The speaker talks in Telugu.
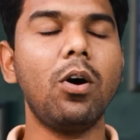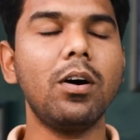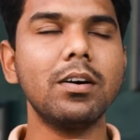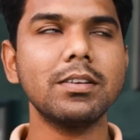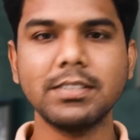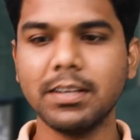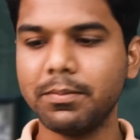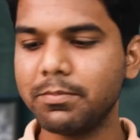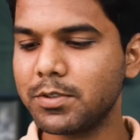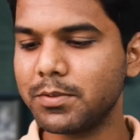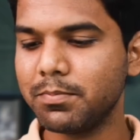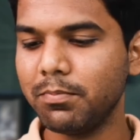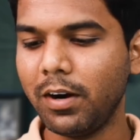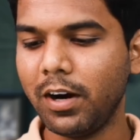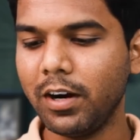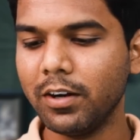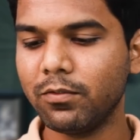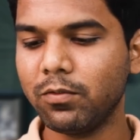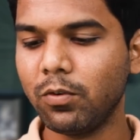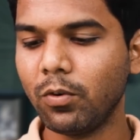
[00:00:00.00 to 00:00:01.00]
ఆసమ్
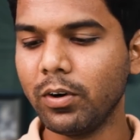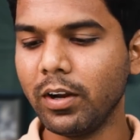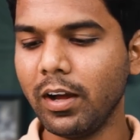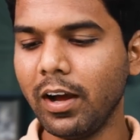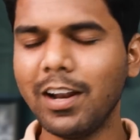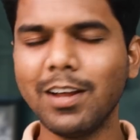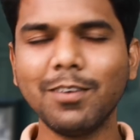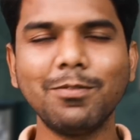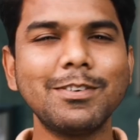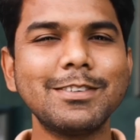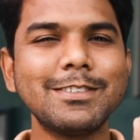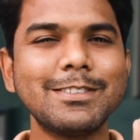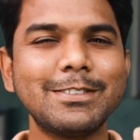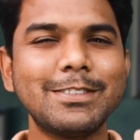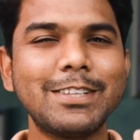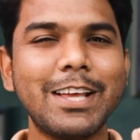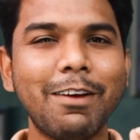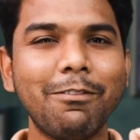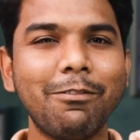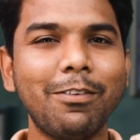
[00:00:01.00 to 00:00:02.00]
స్మార్ట్ ఫోన్ అలెవెన్
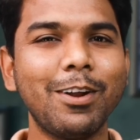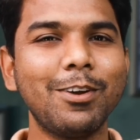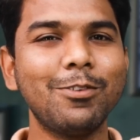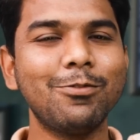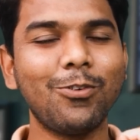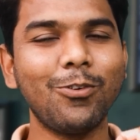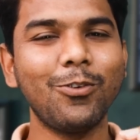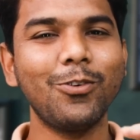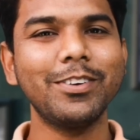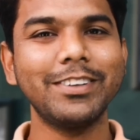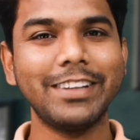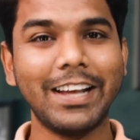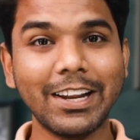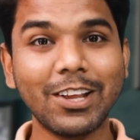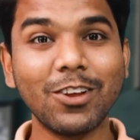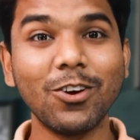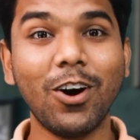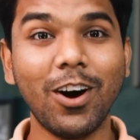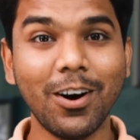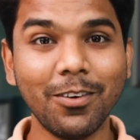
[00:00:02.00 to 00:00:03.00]
సెవెన్ ఫోర్
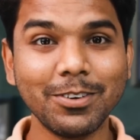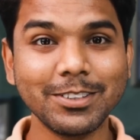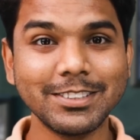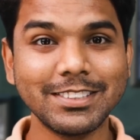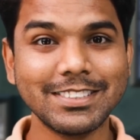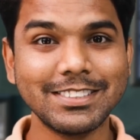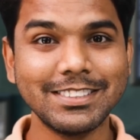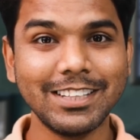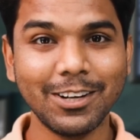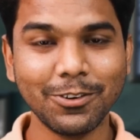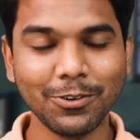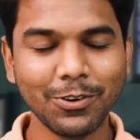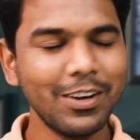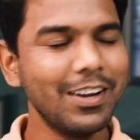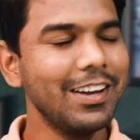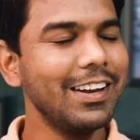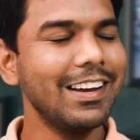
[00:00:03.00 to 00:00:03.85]
నైన్కి ఆఫర్ చేస్తున్నారు